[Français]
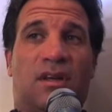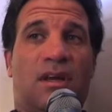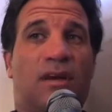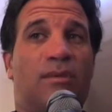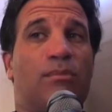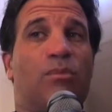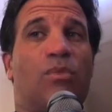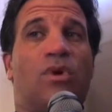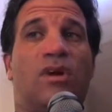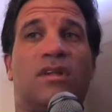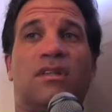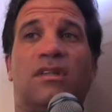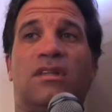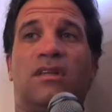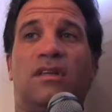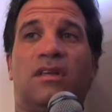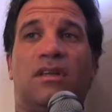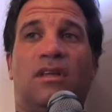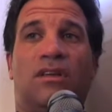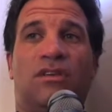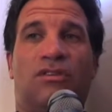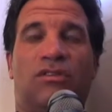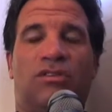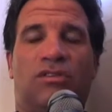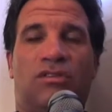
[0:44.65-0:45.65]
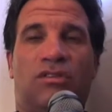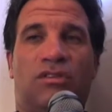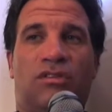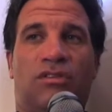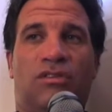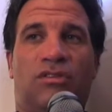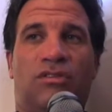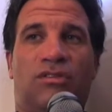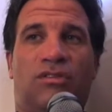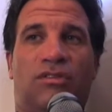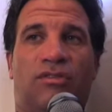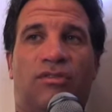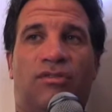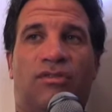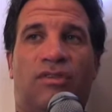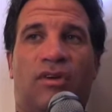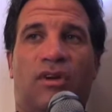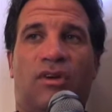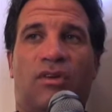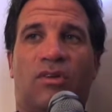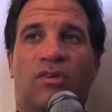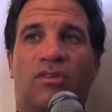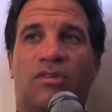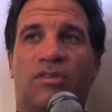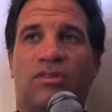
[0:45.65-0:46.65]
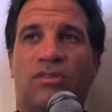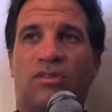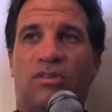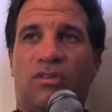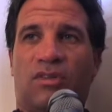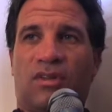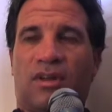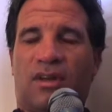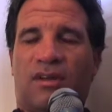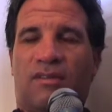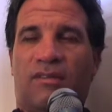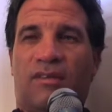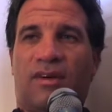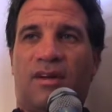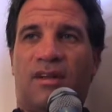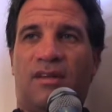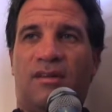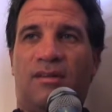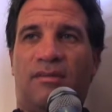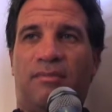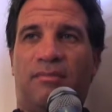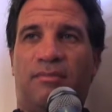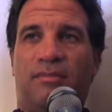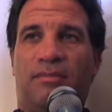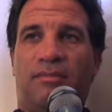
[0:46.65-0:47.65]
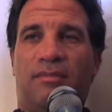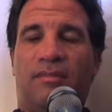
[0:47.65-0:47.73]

À moitié, j'ai fait aussi un travail